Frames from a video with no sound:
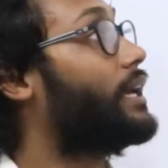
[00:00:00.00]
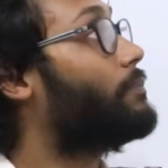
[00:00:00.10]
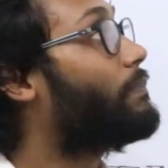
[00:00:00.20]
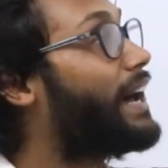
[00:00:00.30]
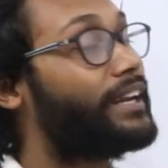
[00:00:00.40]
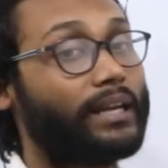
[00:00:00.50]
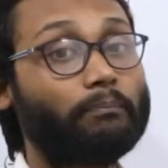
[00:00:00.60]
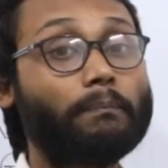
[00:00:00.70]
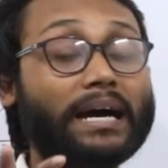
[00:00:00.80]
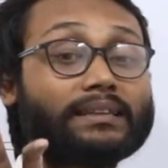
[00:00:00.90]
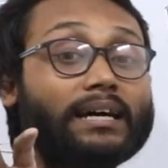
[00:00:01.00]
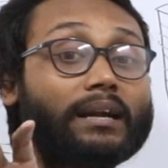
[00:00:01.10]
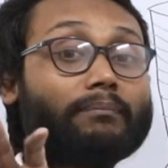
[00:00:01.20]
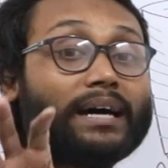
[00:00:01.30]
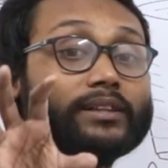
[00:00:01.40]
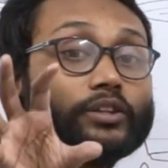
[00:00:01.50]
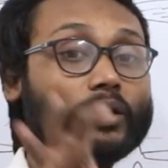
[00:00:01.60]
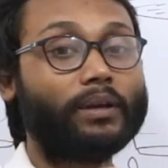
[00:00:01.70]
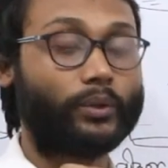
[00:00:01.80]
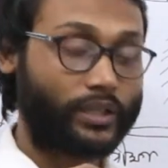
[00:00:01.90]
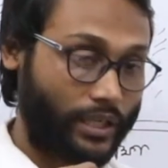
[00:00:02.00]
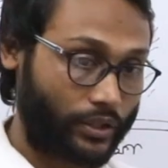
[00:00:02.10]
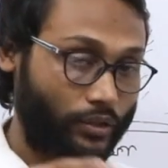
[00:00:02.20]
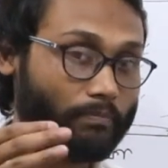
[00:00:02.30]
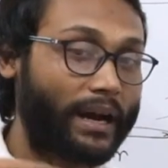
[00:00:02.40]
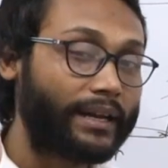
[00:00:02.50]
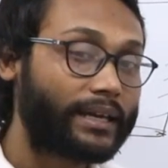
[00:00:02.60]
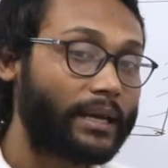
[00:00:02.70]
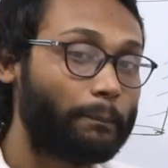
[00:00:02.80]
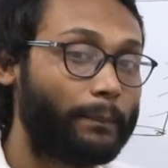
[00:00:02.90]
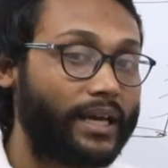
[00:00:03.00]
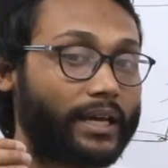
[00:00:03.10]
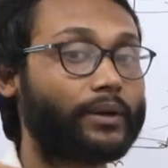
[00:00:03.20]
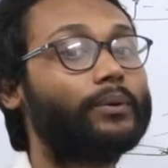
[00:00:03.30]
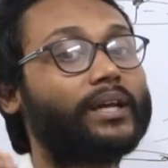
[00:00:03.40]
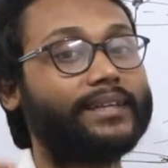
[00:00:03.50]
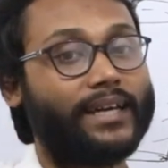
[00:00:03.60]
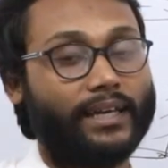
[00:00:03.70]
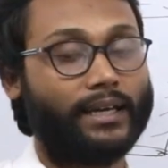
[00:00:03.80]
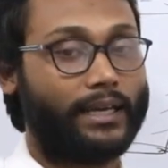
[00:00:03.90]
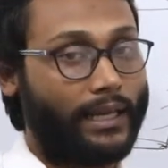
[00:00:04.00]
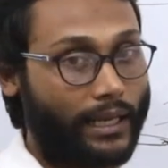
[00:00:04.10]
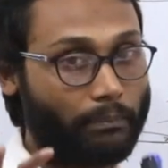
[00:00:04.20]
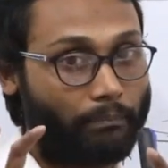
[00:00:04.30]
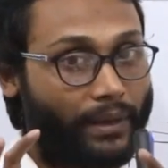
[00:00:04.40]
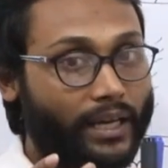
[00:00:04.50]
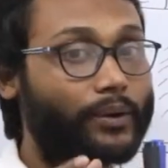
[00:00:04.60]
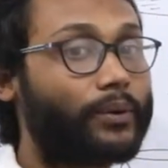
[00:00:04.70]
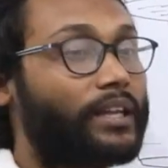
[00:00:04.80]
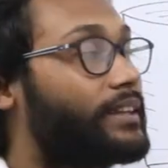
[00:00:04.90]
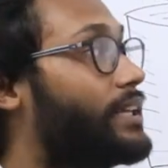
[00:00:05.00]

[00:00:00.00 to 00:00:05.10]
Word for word: এই পানি পাতার মাধ্যমে অতিরিক্ত পানিকে বের করে দেয় এই বের করে